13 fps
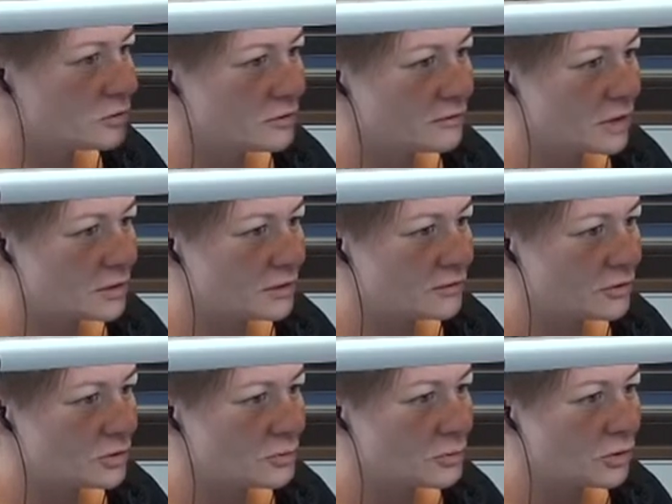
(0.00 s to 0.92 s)
i
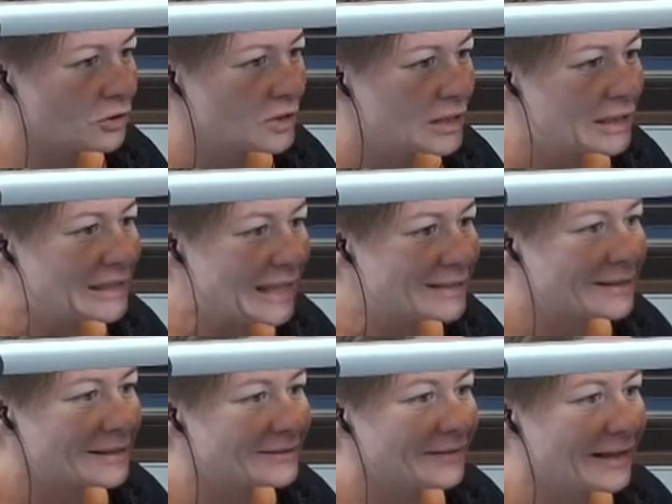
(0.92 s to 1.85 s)
wrażliwość, bo
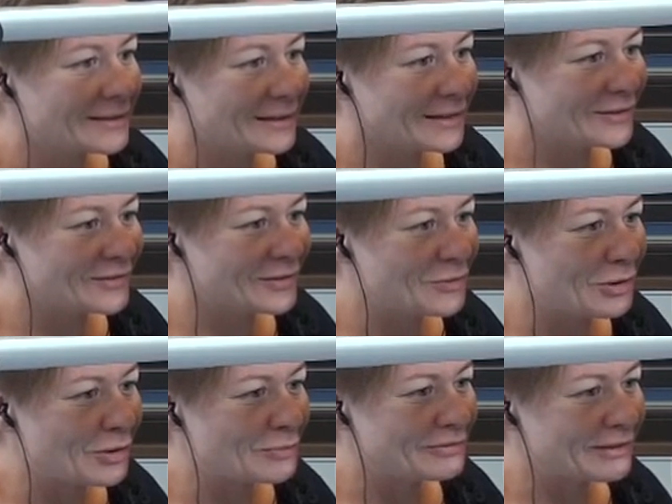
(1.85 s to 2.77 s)
nas jest więcej,
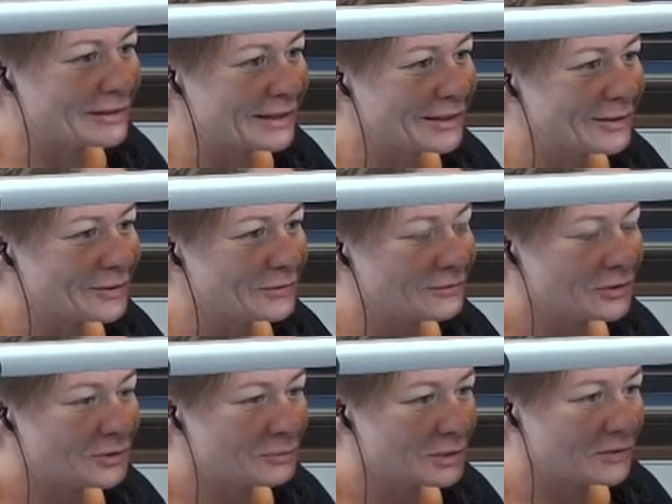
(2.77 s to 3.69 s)
zwykłych obywateli,
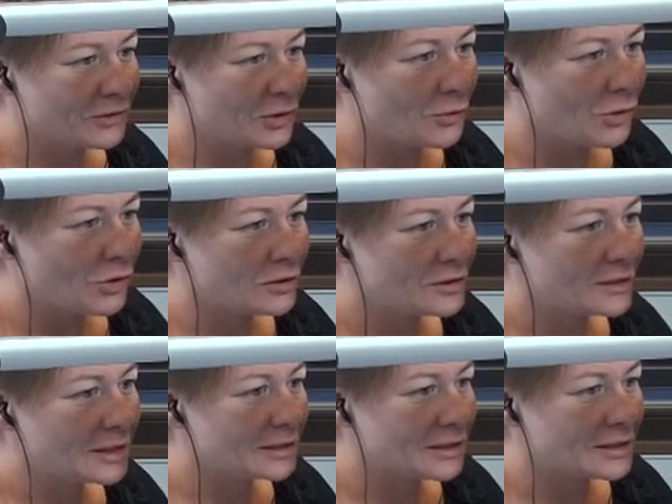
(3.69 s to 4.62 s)
widzimy swoją
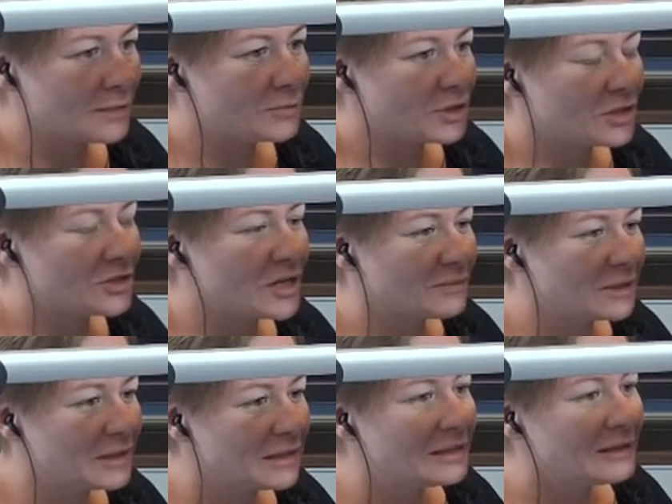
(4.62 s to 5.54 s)
okolicę, gdzieś tam
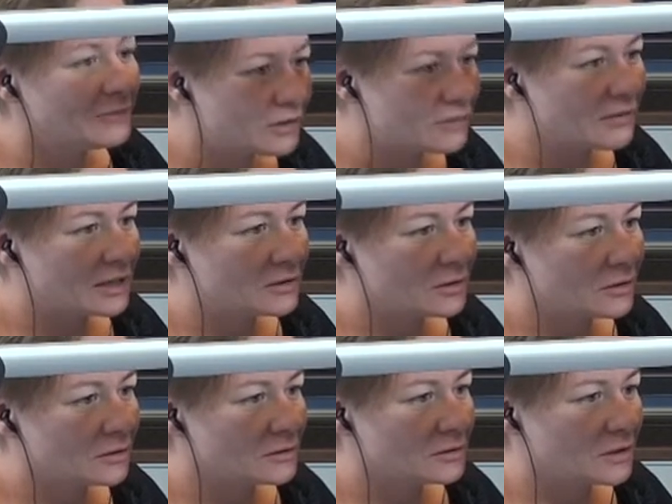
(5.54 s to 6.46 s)
przejeżdżamy, więc
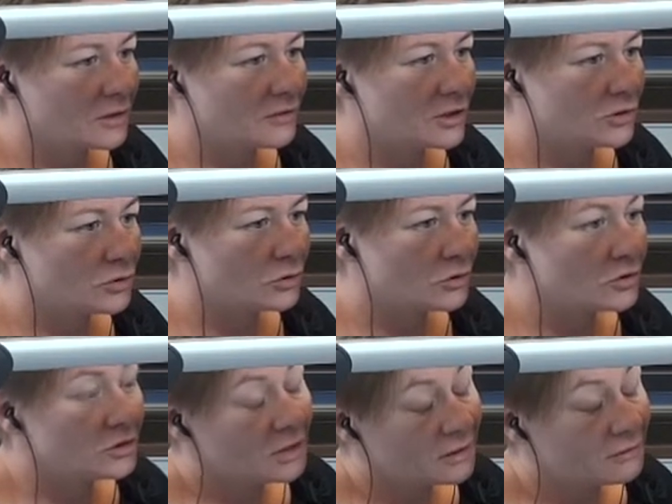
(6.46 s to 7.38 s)
warto zachować
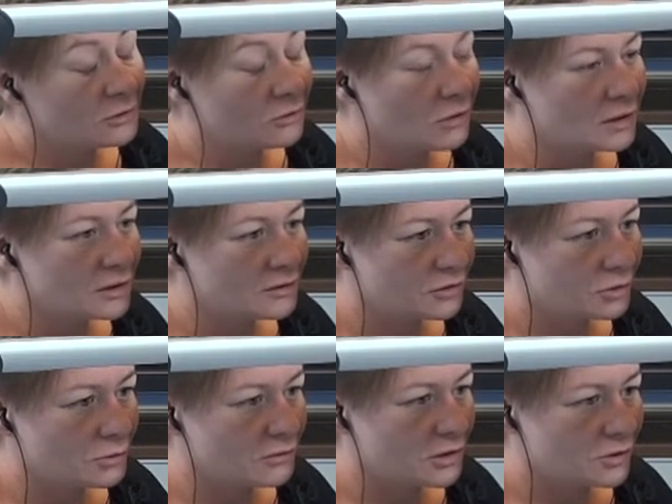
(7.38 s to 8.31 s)
czujność i ewentualnie
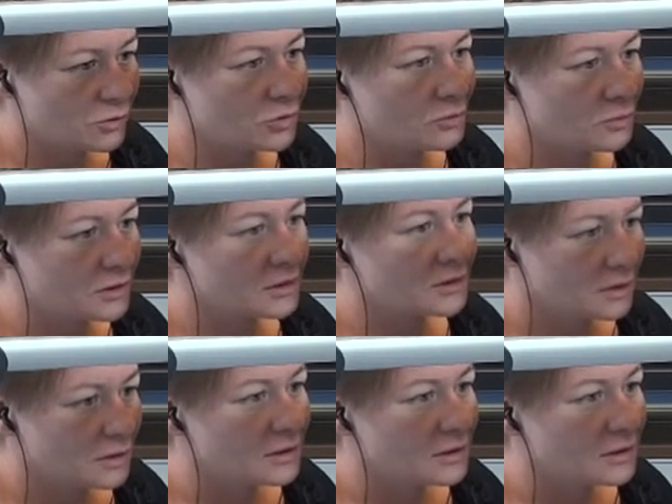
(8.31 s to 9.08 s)
informować Od razu służby. zgłaszać,